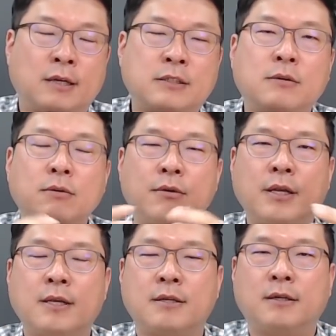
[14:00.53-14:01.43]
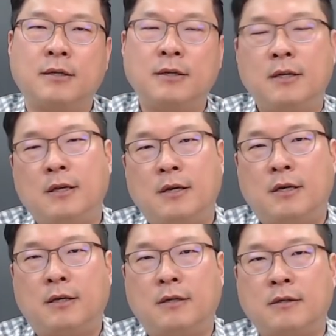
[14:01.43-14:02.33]
그걸로 인해서
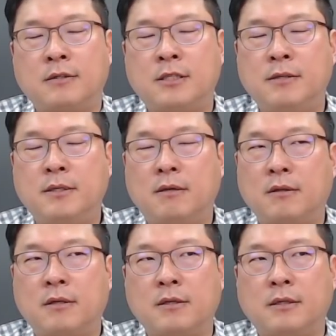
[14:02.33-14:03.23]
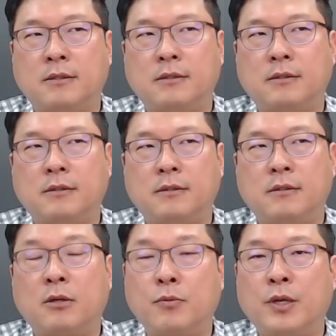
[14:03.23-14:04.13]
어, 지 어떤 그
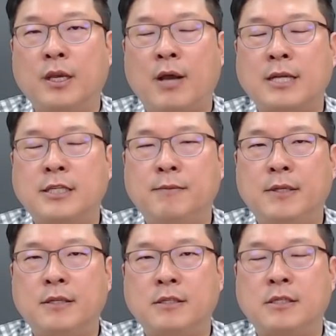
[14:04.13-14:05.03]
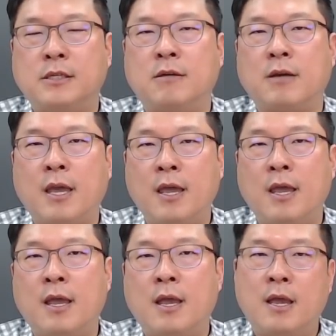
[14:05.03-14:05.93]
여러분들이 관심 있는 지역의
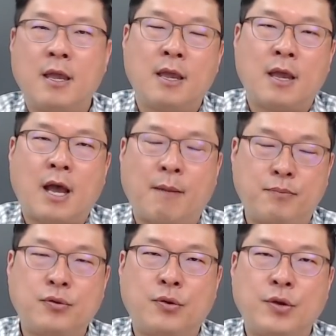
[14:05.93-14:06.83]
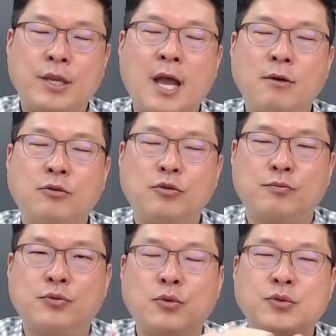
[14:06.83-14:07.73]
앞으로 향후
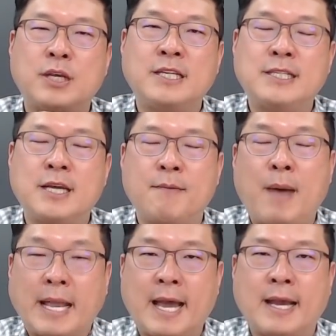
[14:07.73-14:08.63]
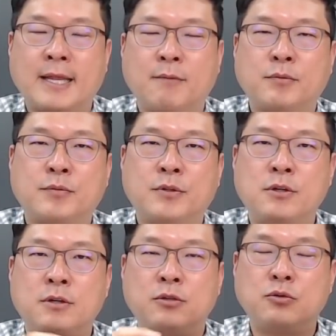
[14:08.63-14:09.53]
부동산 시장의 방향에 대한
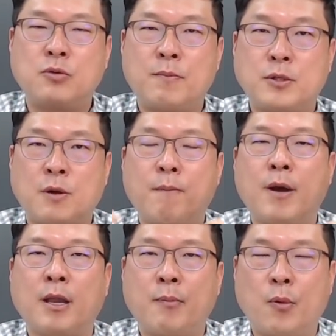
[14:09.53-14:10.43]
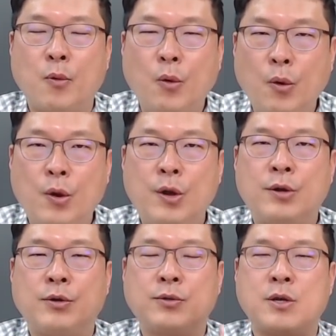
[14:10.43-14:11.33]
부분을 스스로 한번 전망해 보고
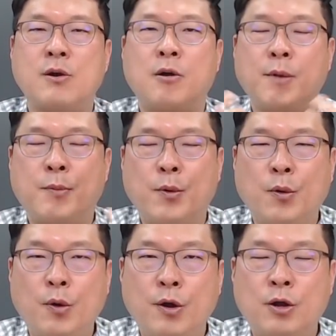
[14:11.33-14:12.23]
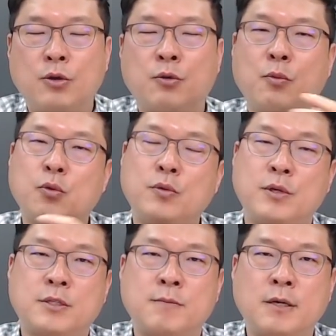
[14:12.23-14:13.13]
그리고 점검해 보고 또 모르는 거
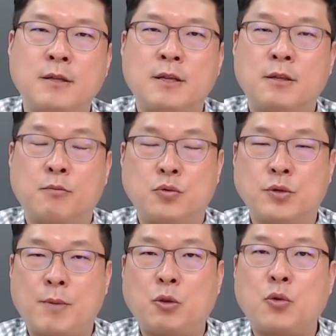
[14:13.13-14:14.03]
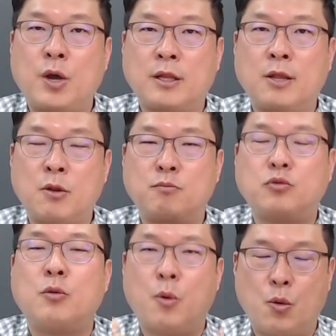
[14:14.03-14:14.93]
있으면 또 부동 멘토한테 또
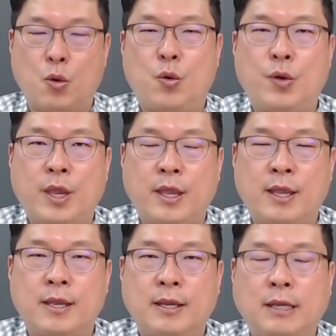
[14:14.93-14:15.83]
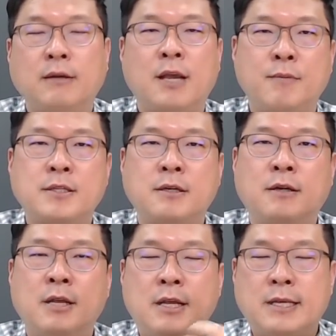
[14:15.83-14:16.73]
물어보고 예. 이렇게
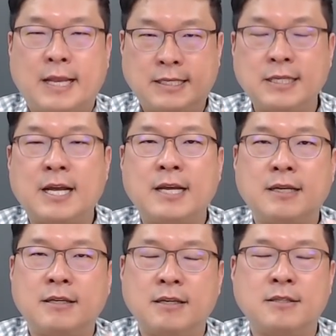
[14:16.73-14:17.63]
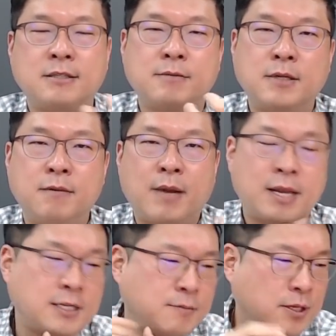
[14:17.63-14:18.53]
하면서 예측하는 연습을 많이
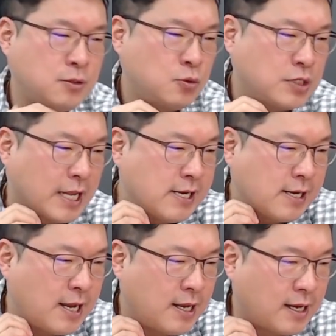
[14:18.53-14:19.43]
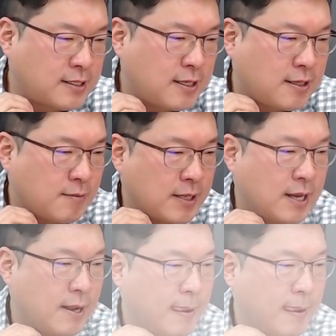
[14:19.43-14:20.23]
하시면 좋지 않을까라는 생각이 듭니다.